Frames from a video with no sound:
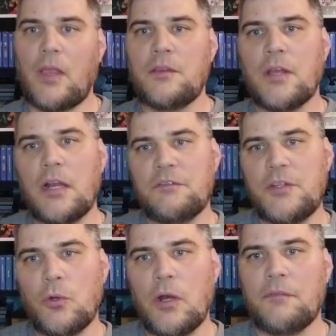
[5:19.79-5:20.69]
dans la
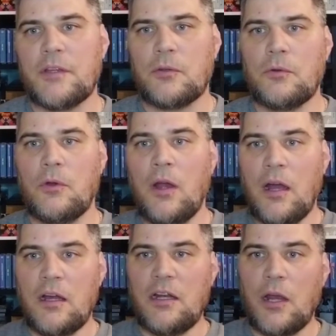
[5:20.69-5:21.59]
vidéo avec euh,
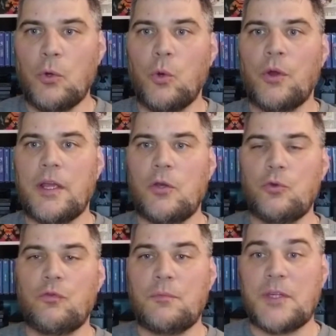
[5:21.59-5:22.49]
l'alo et le
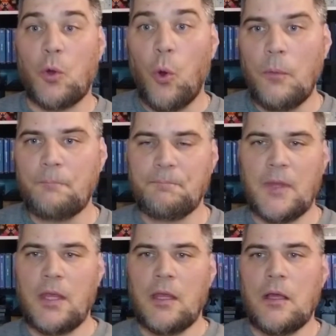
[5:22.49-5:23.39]
nouveau micro.
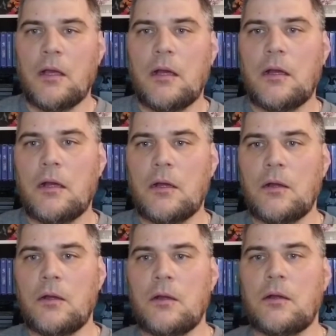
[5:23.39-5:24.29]

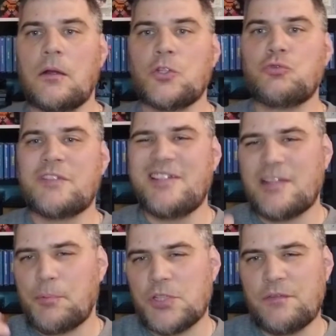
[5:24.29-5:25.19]
Euh,
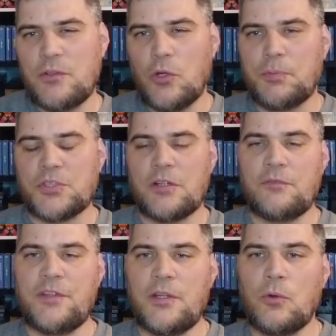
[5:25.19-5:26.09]
J'utilise la prochaine vidéo. La
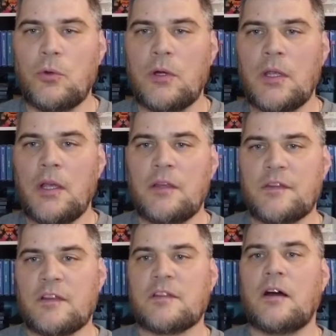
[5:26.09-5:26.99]
prochaine vidéo,
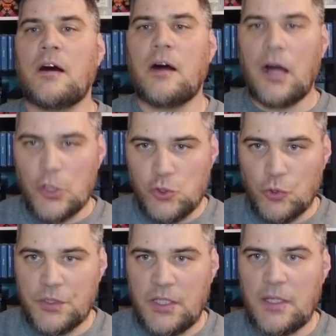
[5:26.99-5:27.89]
ça sera en
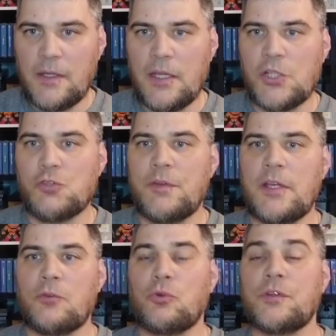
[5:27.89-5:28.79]
journée et je
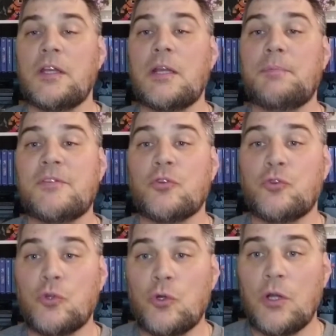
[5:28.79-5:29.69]
vais tourner
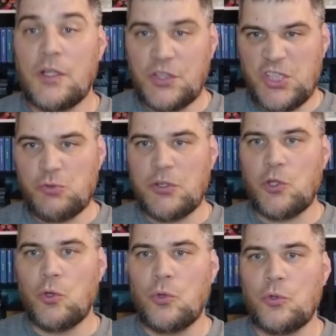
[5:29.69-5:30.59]
l'épisode 2 des jouets
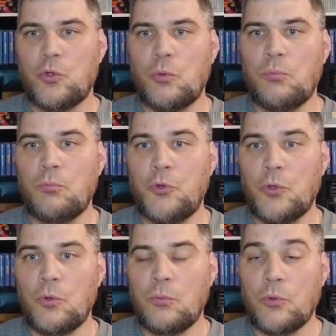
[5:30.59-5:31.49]
de,
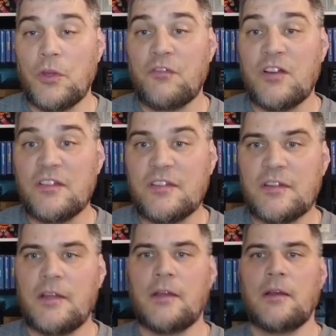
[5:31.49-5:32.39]
mon
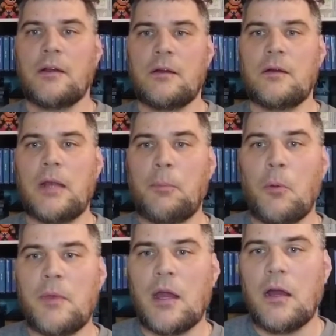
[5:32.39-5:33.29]
enfance. Euh, la
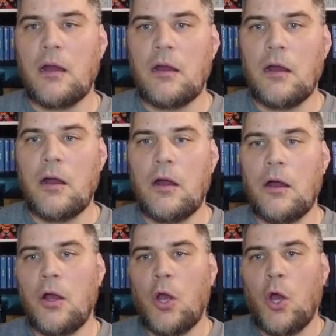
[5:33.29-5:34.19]
première a,